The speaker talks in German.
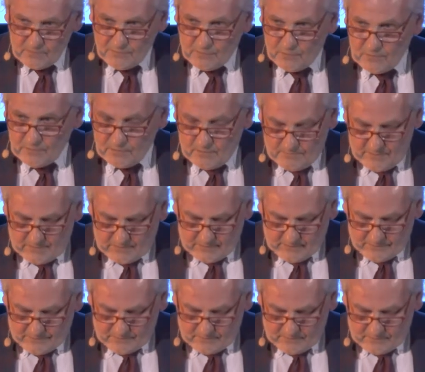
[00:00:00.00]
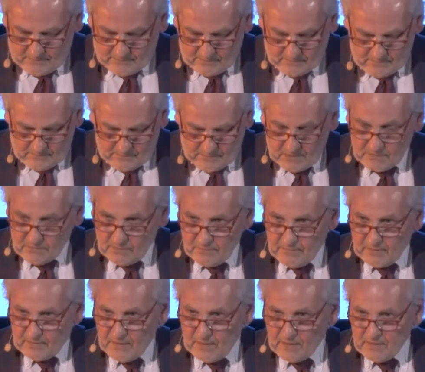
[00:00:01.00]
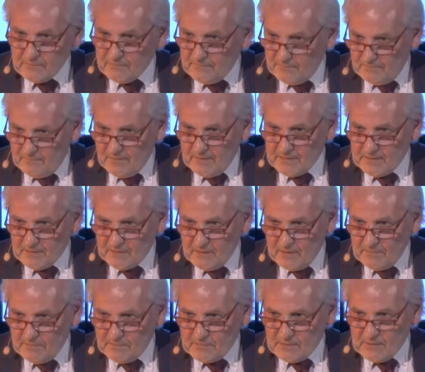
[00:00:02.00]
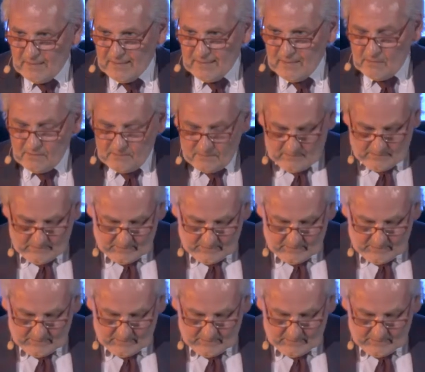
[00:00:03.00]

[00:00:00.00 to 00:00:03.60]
gefunden und begriffen, dies wollen wir gerne weitergeben, teilen,